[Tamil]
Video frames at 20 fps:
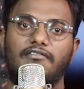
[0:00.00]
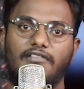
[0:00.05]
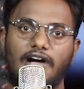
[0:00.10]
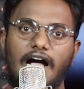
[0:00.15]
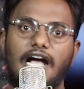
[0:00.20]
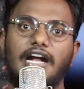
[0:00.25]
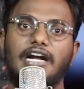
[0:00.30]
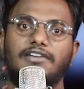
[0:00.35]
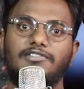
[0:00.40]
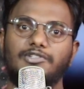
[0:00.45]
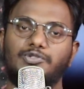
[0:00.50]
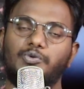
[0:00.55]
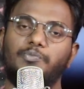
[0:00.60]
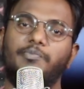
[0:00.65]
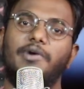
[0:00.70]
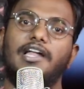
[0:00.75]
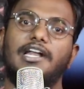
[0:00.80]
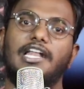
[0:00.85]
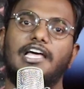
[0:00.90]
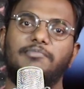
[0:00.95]
வாங்கினவன்
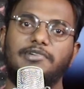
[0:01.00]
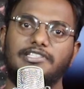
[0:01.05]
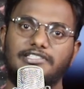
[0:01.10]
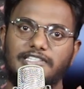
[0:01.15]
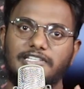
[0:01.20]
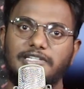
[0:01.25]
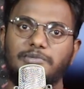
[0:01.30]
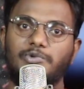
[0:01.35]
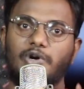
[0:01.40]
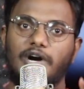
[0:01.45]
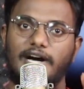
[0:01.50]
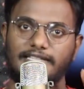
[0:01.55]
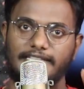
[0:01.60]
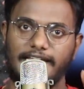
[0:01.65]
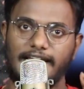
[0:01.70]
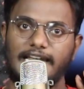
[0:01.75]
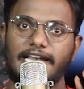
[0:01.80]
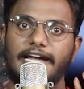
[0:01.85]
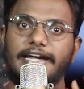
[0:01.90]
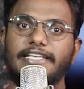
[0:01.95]
சும்மா இல்லாமல் திரும்பவும்
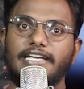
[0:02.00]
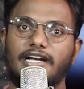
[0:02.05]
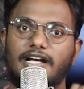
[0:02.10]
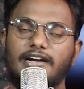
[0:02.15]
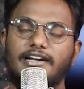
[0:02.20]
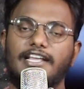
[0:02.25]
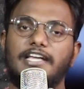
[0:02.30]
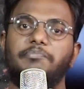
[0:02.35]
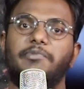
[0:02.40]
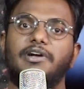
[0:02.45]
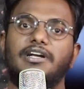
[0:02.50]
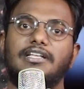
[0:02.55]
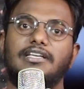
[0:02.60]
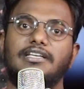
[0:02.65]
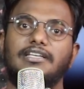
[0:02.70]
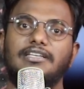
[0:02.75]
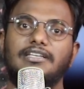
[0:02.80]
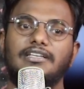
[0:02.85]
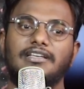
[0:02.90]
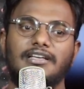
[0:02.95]
அதே லேடியை காண்டாக்ட்
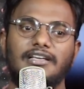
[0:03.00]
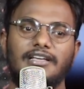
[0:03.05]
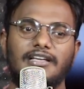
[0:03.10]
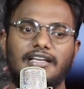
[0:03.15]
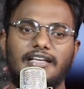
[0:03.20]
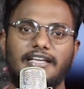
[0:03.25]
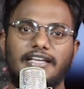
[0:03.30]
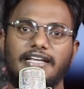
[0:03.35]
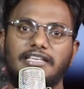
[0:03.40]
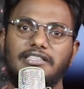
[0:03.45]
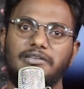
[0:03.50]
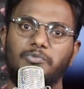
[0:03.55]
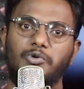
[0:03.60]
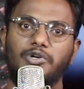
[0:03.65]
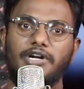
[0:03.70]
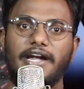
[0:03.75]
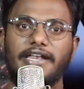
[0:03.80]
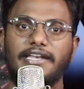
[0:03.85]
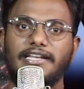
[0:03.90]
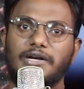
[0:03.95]
பண்ணி இது
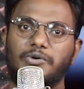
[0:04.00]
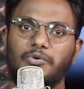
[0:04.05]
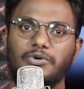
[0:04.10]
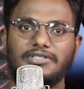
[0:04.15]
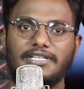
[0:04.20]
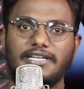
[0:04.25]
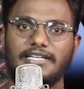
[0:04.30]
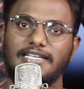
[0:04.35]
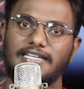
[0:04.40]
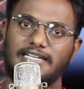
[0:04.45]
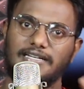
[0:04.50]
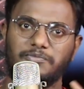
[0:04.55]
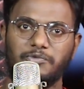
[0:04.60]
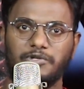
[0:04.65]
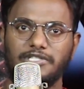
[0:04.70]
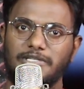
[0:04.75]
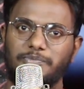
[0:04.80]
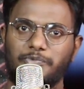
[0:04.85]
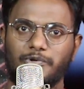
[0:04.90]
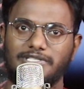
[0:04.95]
முன்னாடி நீங்கள் கொடுத்துட்டீங்க
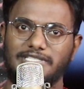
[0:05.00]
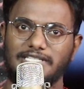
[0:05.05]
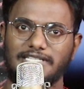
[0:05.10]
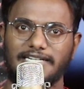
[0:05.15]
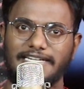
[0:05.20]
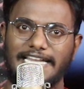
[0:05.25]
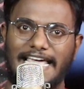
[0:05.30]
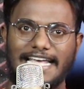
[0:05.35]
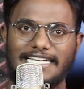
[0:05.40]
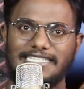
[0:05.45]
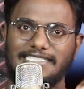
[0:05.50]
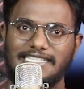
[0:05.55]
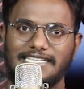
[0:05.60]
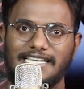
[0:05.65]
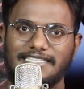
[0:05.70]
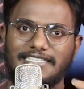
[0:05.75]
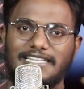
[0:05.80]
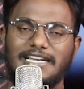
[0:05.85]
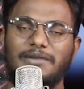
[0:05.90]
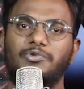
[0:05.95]
முடிஞ்சு போச்சு டேக்ஸு
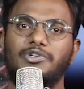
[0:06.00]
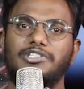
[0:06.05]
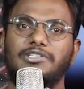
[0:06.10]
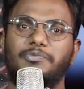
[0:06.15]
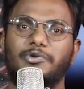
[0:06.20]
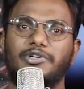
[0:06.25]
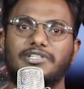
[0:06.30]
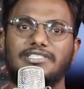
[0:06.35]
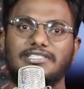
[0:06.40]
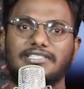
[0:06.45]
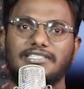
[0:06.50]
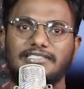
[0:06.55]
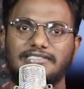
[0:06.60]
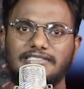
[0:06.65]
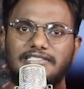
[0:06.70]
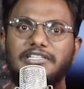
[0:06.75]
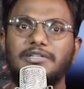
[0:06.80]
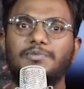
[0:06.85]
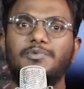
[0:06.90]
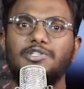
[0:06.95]
அதுக்கெல்லாம் முடிஞ்சு போயிடுச்சு
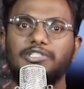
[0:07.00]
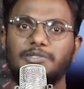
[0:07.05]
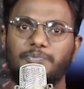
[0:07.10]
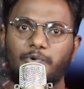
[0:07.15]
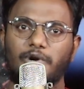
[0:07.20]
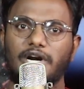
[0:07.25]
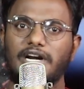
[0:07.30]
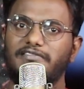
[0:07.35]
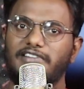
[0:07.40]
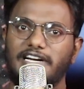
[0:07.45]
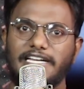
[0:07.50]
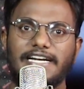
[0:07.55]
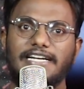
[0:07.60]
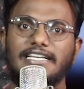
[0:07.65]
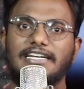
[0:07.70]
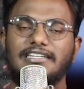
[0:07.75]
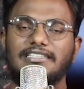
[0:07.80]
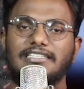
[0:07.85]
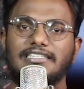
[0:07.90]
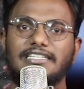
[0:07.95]
திரும்பவும் அந்த பொருளை வெளியே
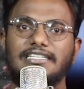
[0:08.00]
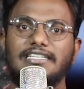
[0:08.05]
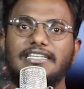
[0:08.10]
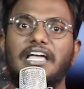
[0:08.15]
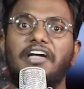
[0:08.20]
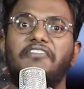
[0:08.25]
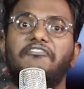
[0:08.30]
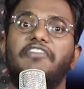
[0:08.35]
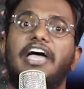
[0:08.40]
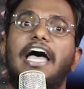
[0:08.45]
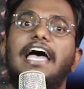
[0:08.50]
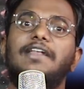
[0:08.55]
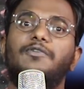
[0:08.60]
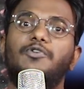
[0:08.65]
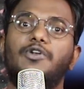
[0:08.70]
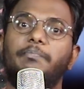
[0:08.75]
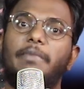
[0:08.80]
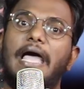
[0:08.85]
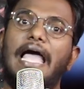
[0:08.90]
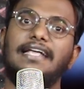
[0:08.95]
எடுக்கிறதுக்கு வேறு
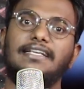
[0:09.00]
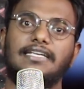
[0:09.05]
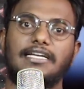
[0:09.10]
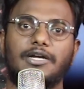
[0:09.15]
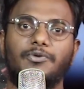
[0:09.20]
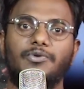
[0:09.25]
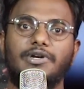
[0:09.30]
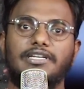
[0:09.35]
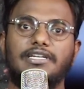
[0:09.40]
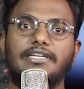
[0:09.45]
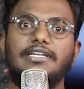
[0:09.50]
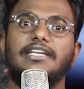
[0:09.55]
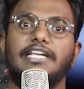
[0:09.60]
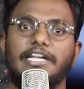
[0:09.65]
ஒரு பேங்க் அக்கௌண்ட்டுக்கு